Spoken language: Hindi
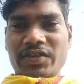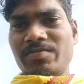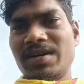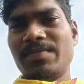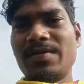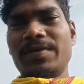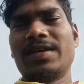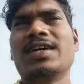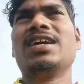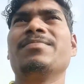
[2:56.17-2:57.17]
जो माँ बाप के
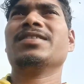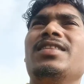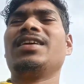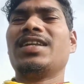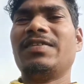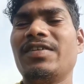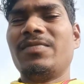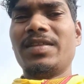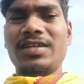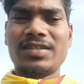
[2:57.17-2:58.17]
खिलाफ शादी करने
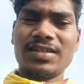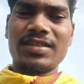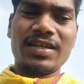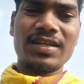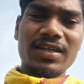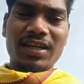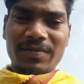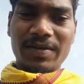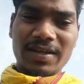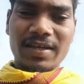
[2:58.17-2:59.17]
वालों में अधिकतर यह देखने के
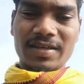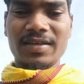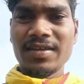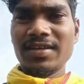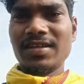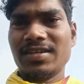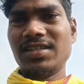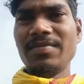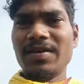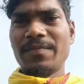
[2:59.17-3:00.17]
लिए मिला है कि
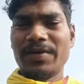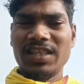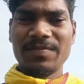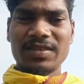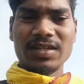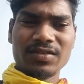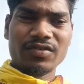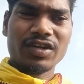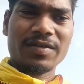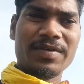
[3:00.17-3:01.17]
जब पति पत्नी
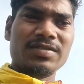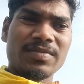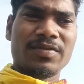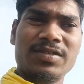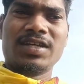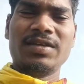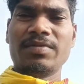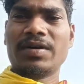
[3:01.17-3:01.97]
दोनों के बीच में बहुत सारे